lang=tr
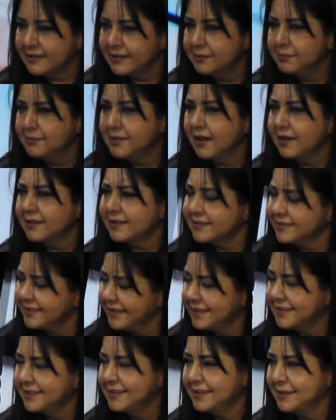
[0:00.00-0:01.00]
kimyanın
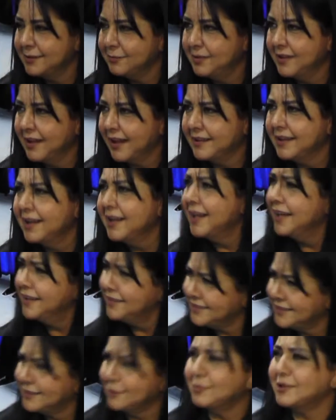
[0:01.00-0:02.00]
tekniğini bilen her
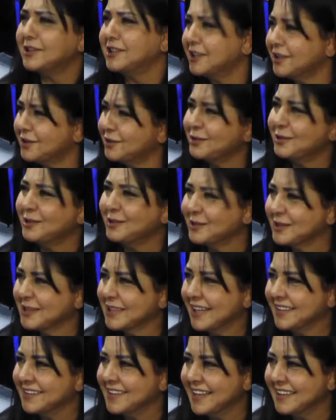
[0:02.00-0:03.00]
işte başarılı olur
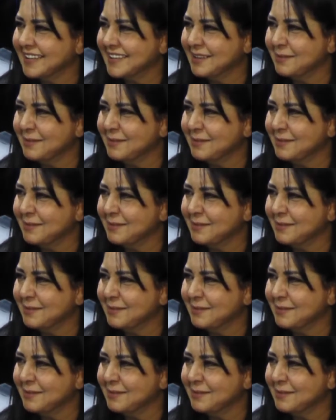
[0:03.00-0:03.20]
zaten değil